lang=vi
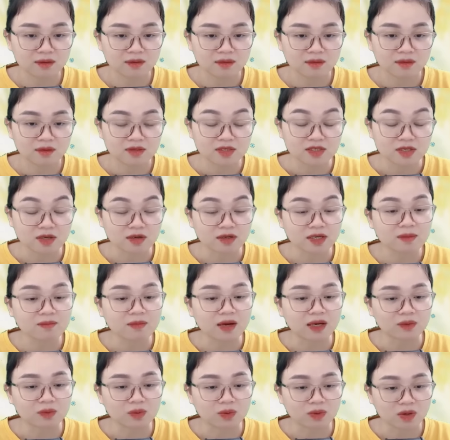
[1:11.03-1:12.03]
Chỉ sợ cái mặt
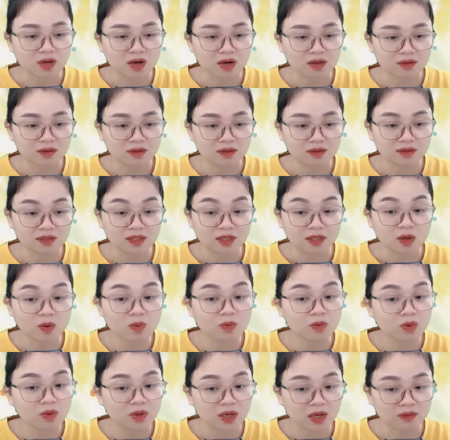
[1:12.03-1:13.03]
của con ấy, thì không cô
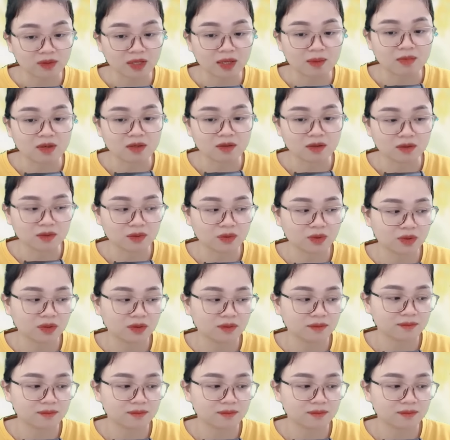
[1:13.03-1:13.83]
nào thèm lừa thôi